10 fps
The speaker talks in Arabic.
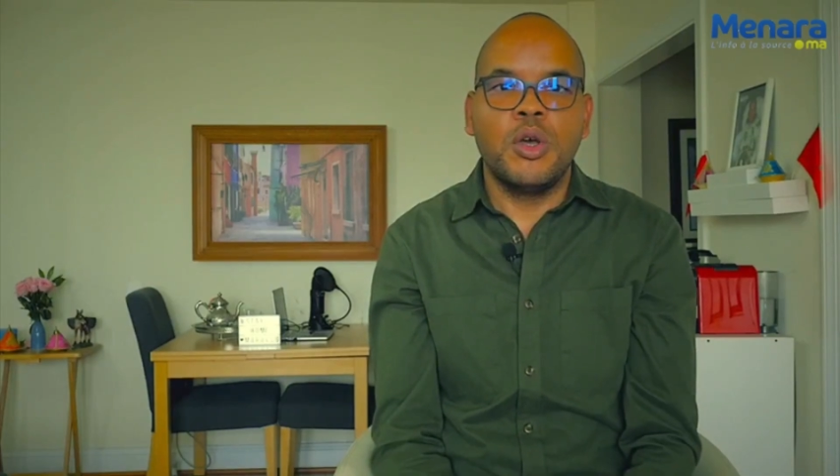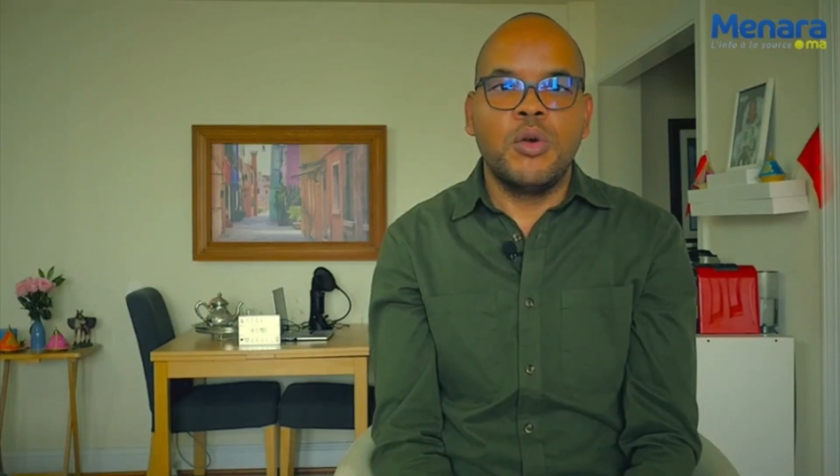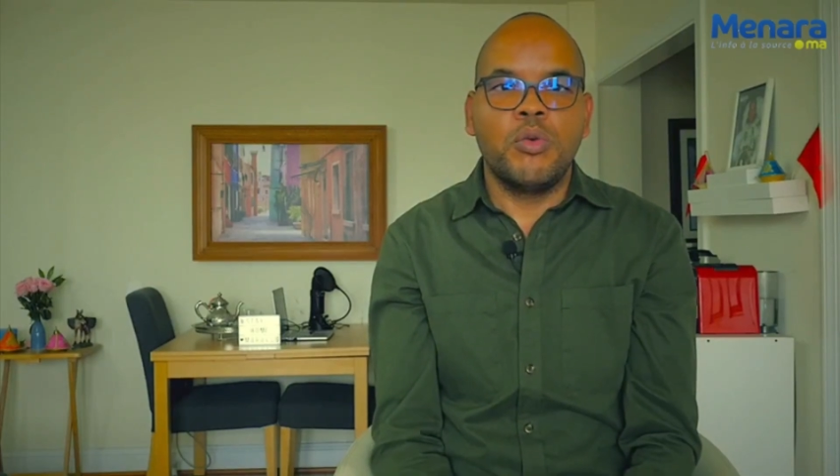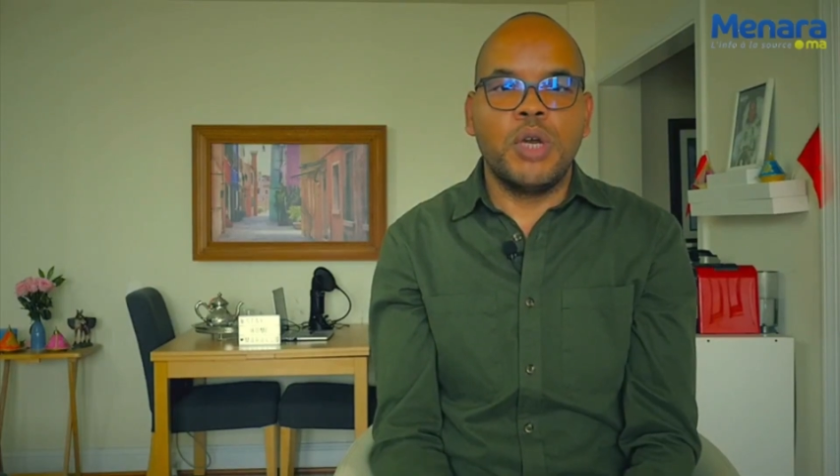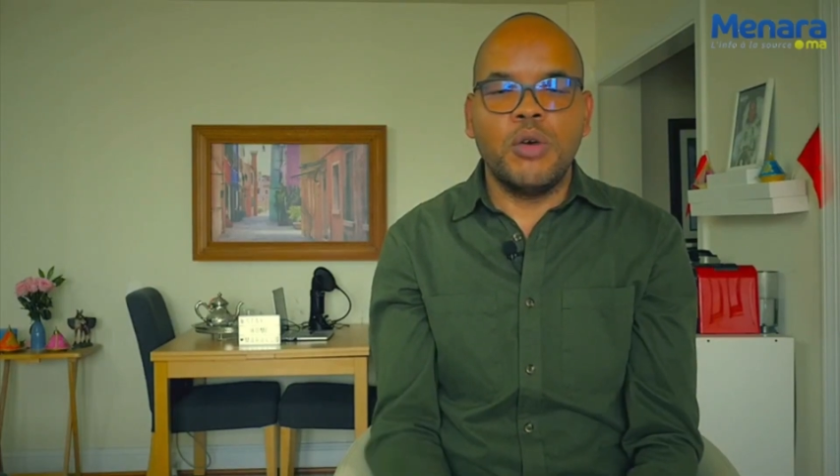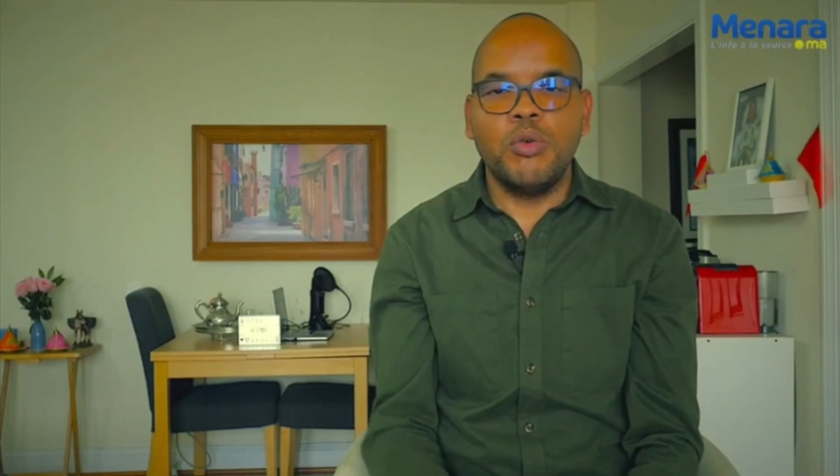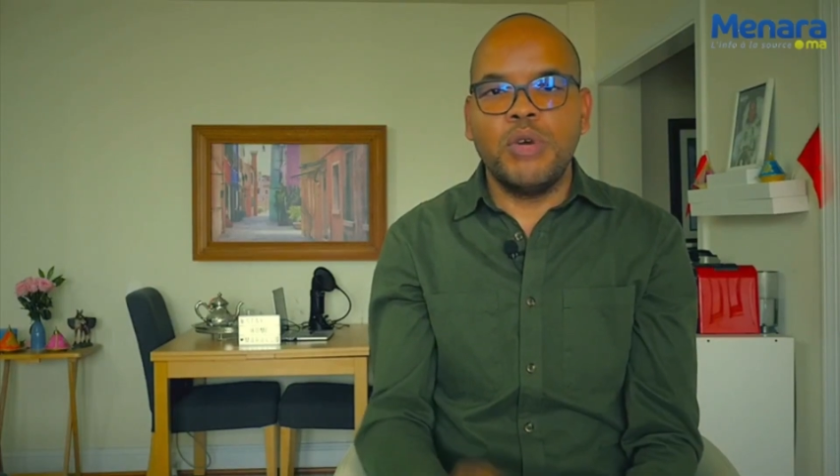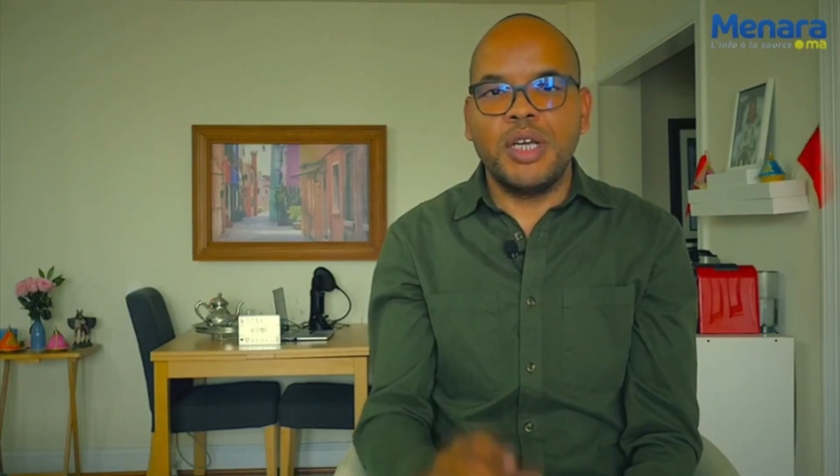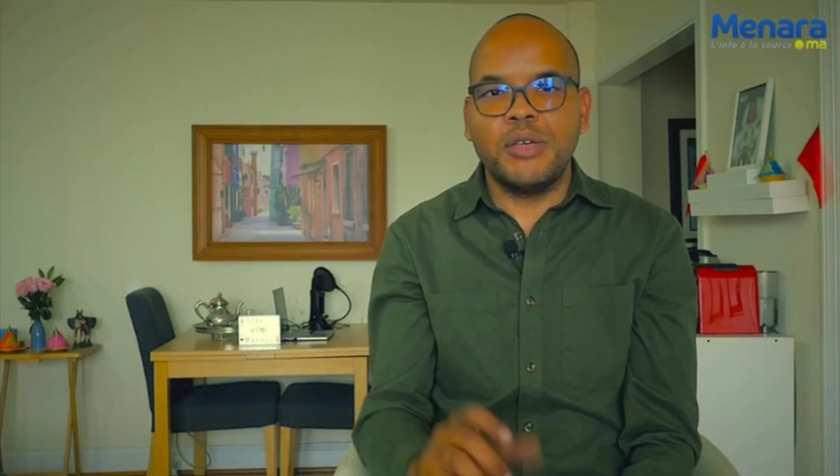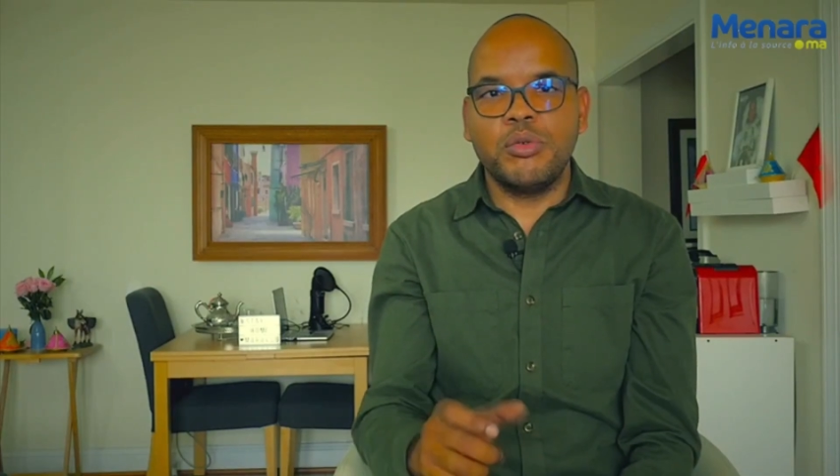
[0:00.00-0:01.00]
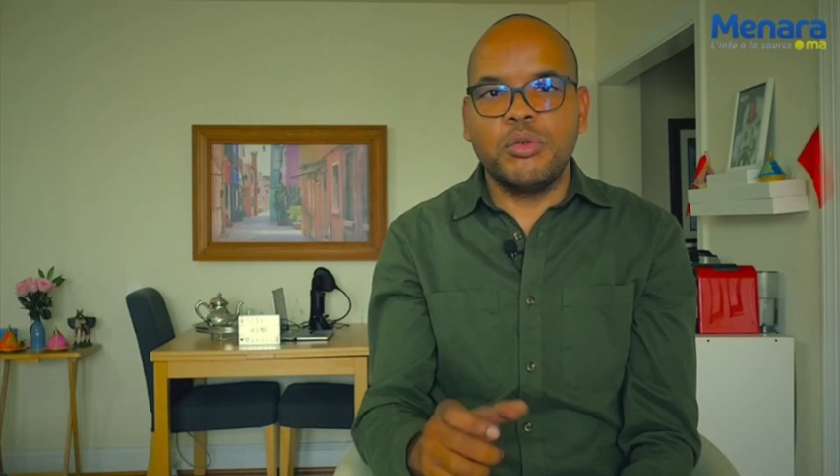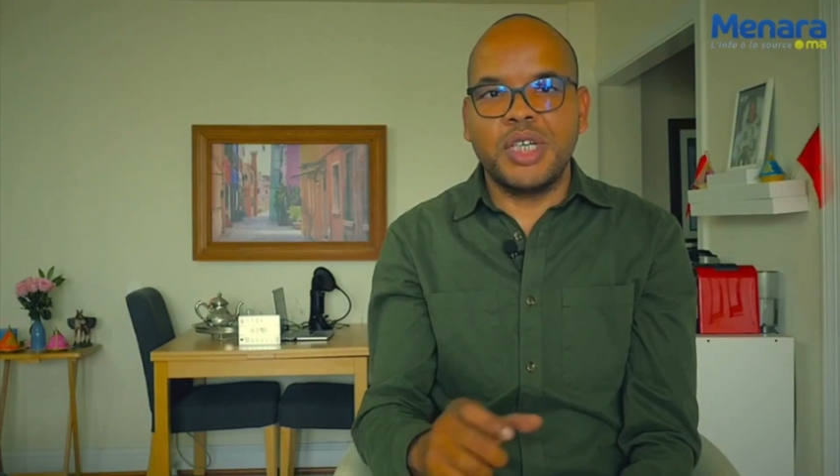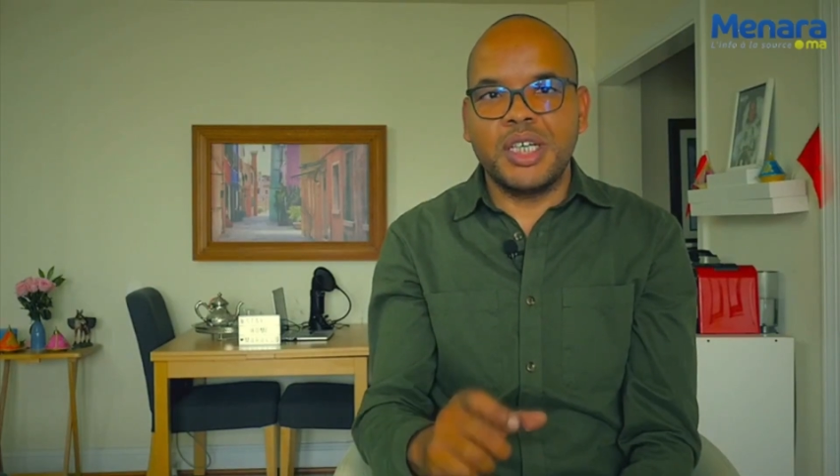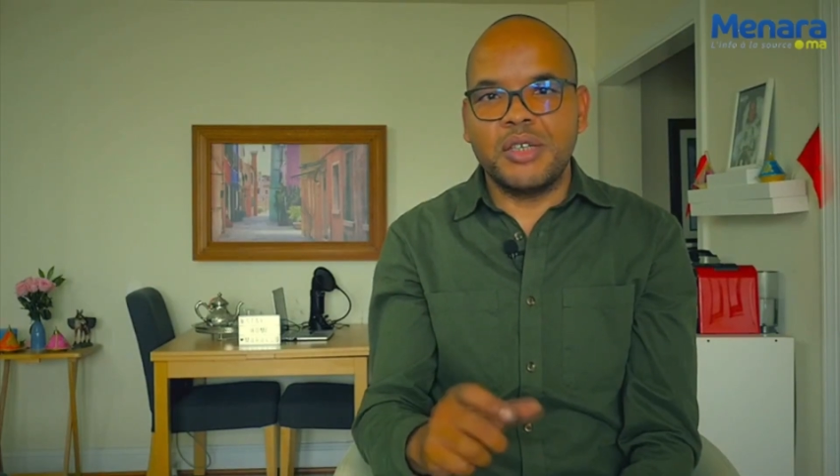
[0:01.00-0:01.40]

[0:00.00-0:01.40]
ولو أنه كان